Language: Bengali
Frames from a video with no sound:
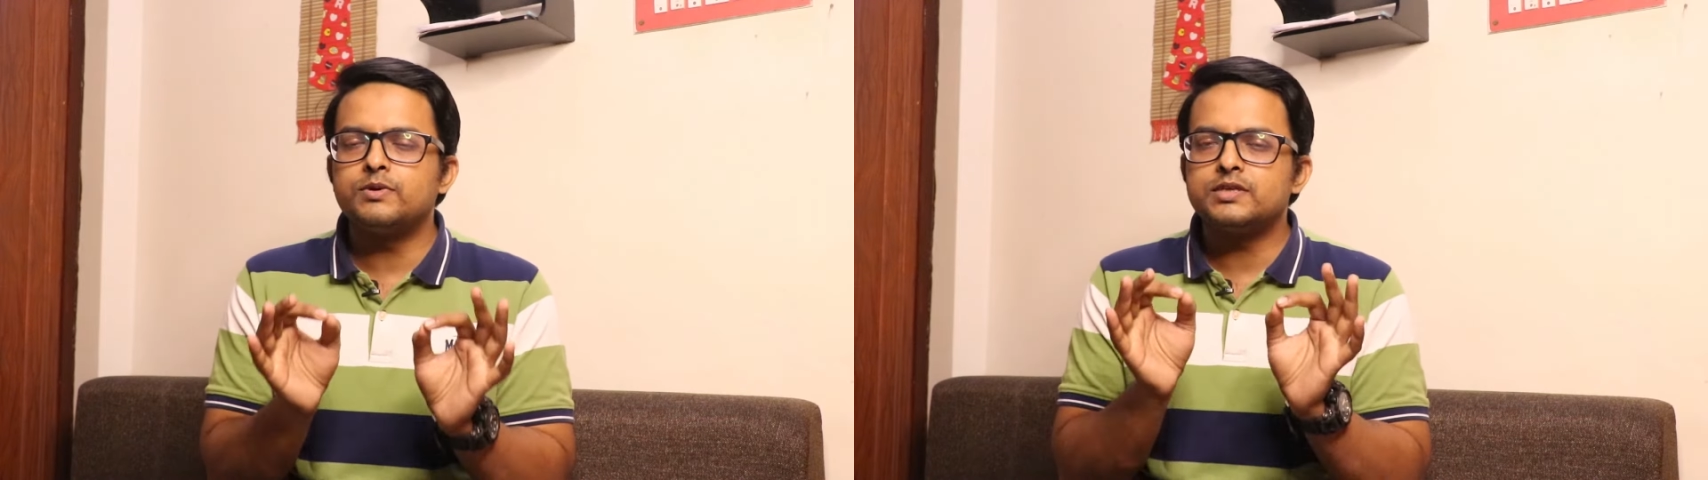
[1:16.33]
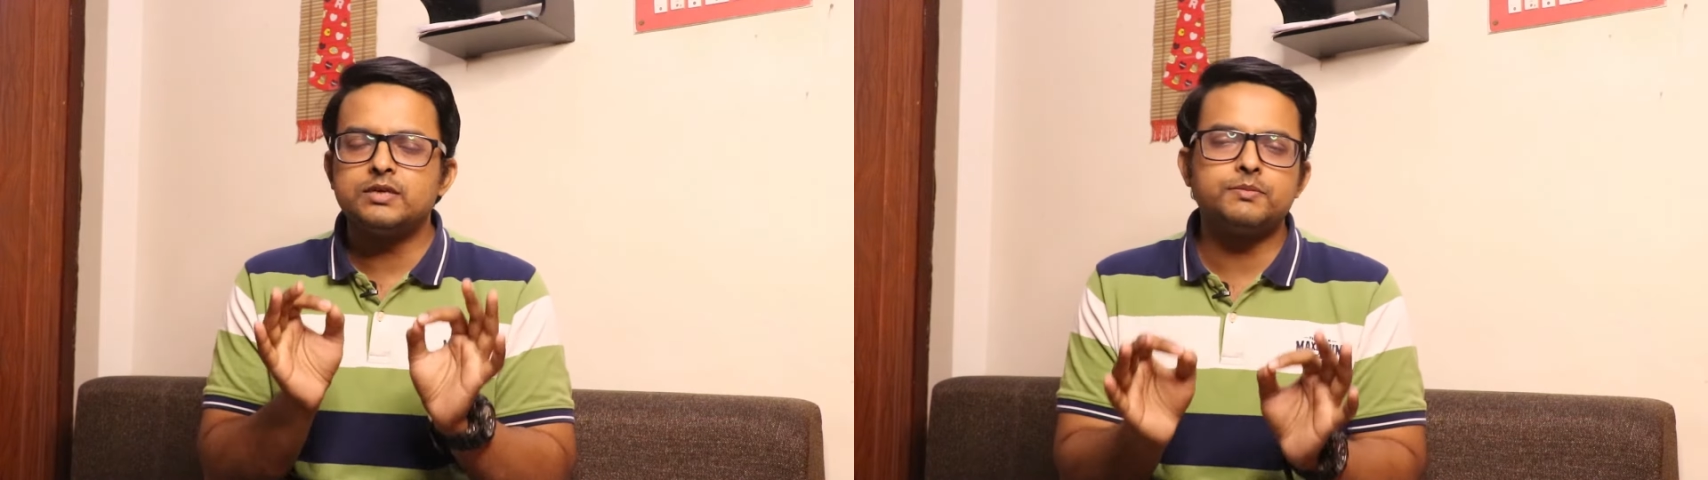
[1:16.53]

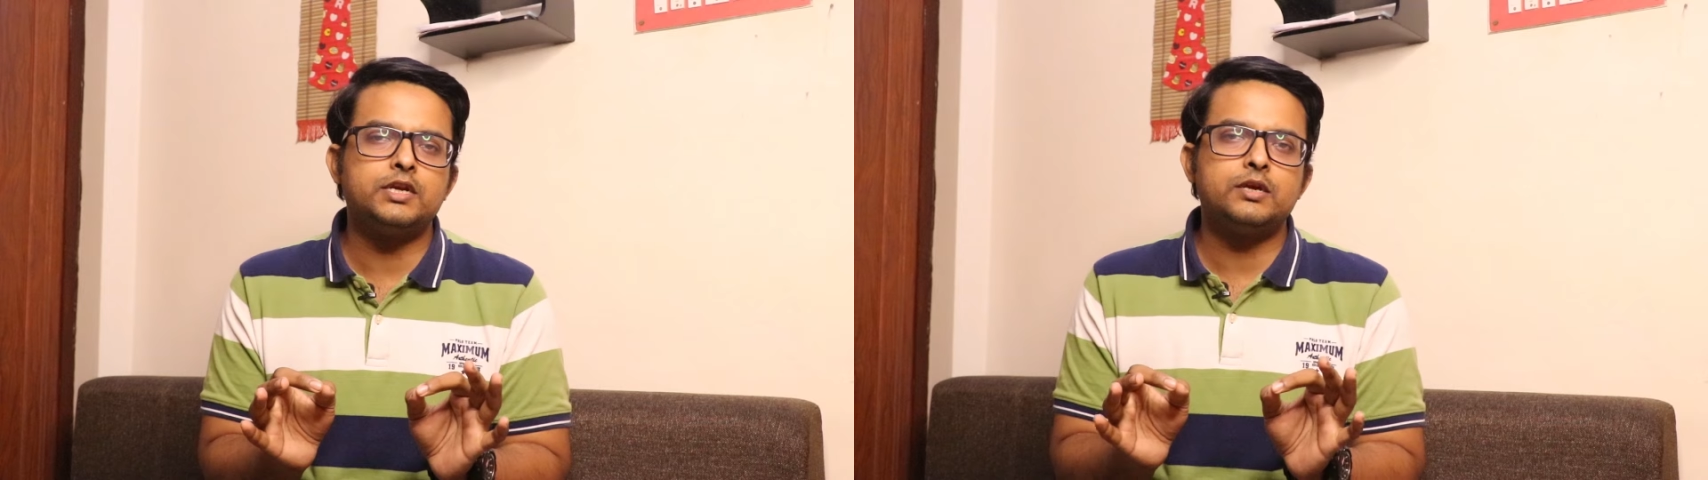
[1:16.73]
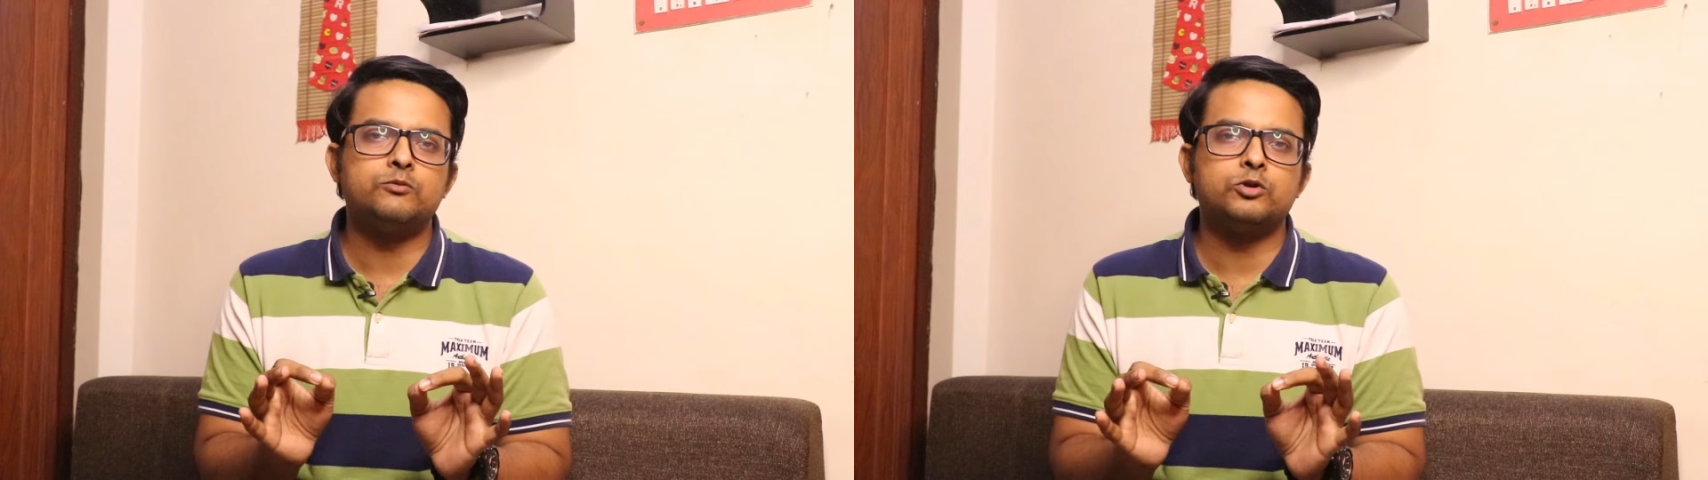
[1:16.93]
বা
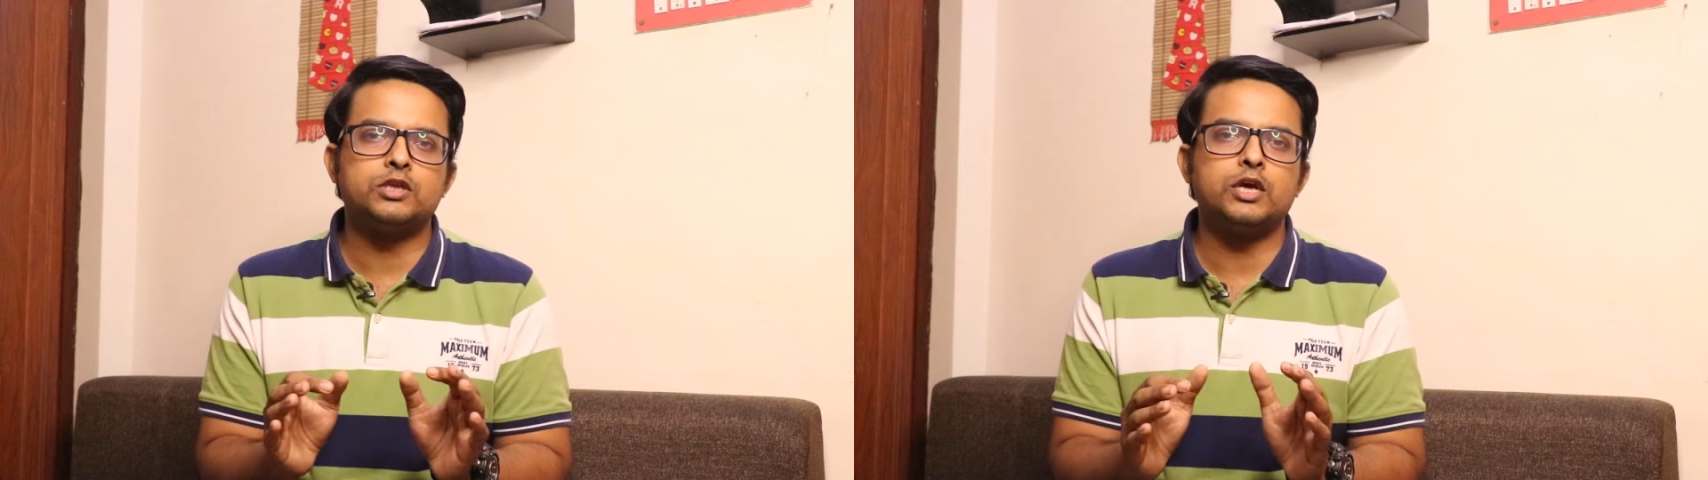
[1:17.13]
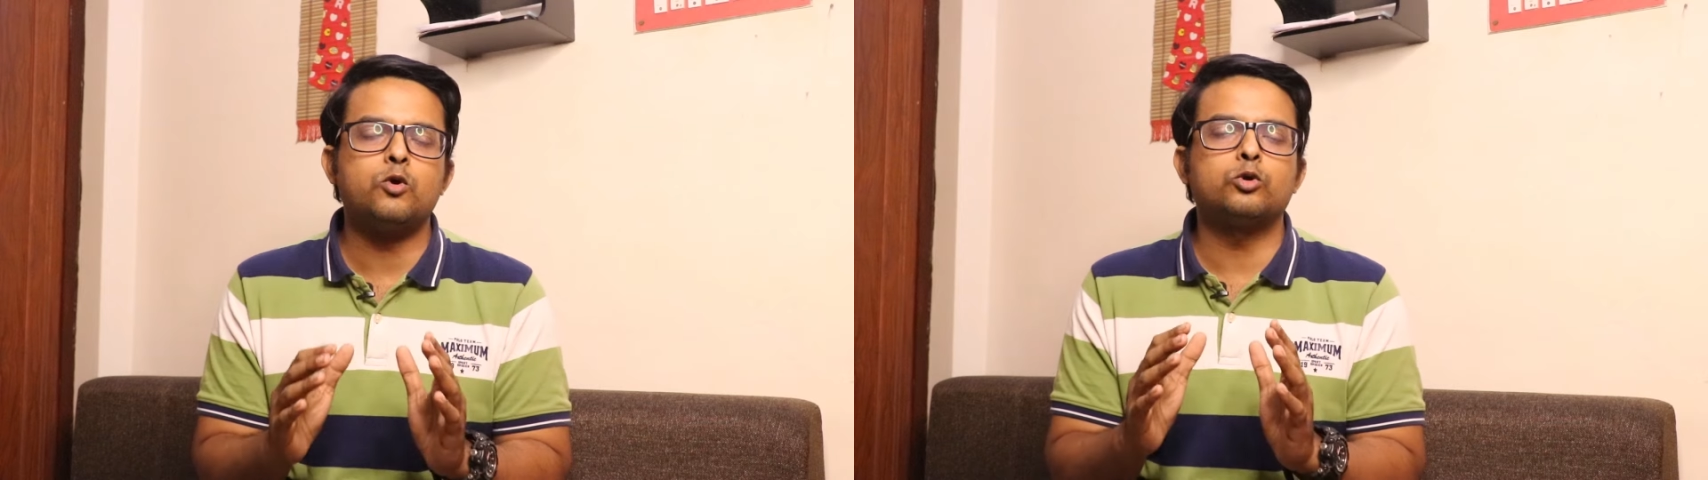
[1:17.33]
সিমেনের মধ্যে